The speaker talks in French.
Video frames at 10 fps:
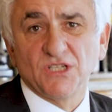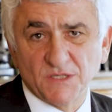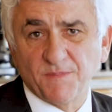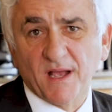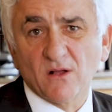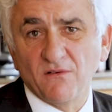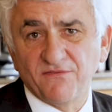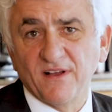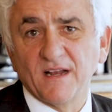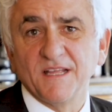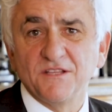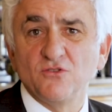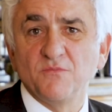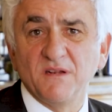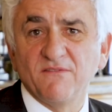J'espère qu'enfin, l'année
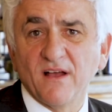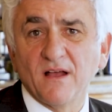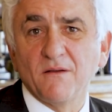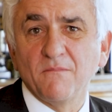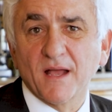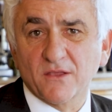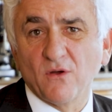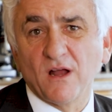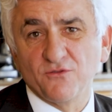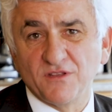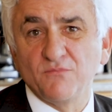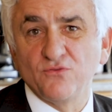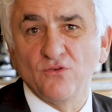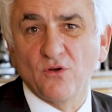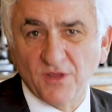2020 marquera le
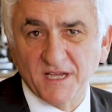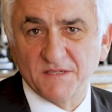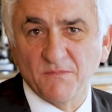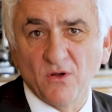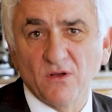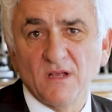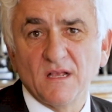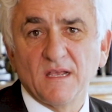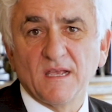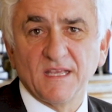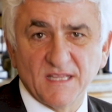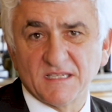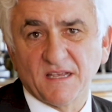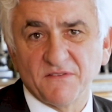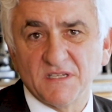début du redressement et d'un
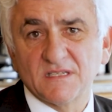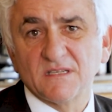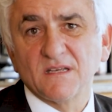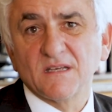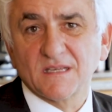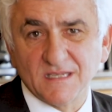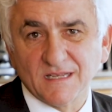service qui